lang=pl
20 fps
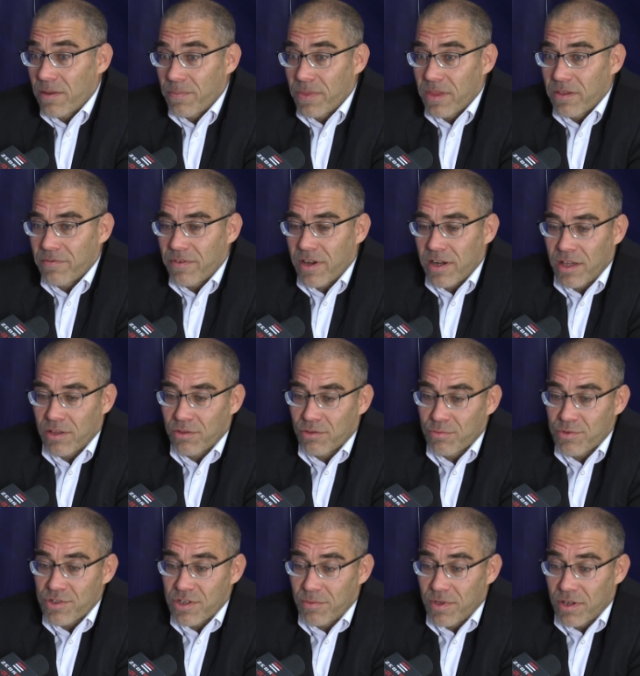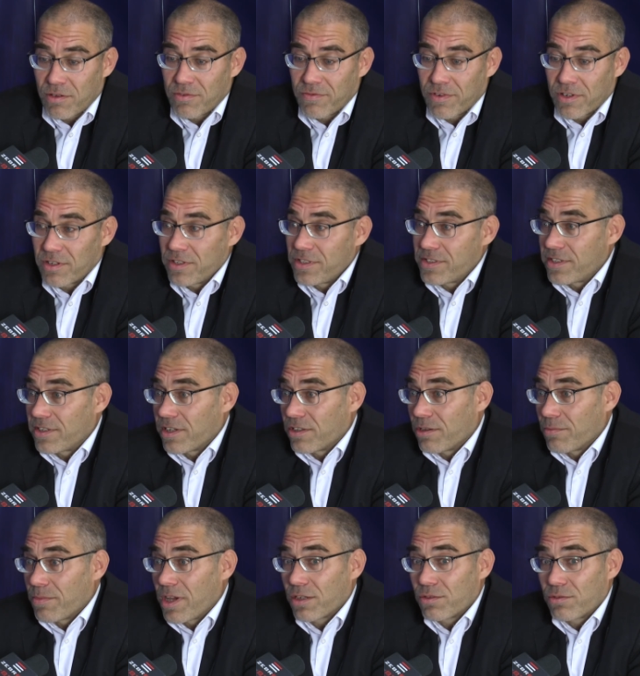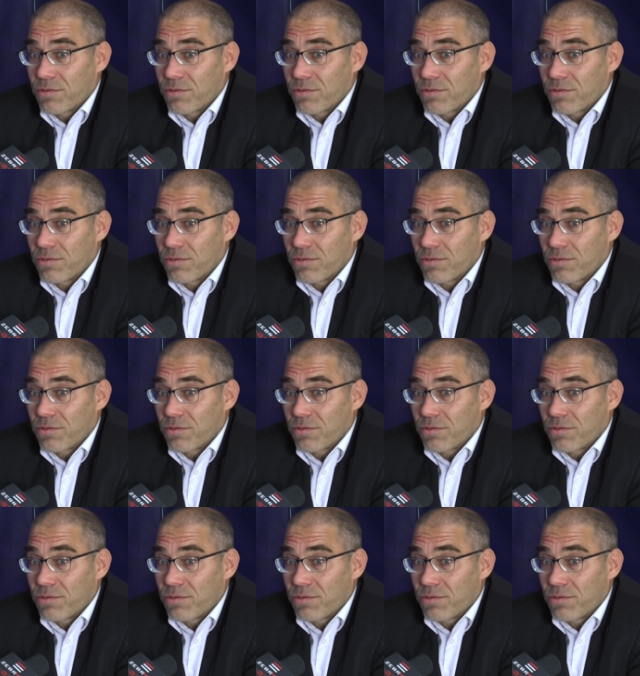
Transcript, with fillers: wariantu przebiegu w okolicy Radomia,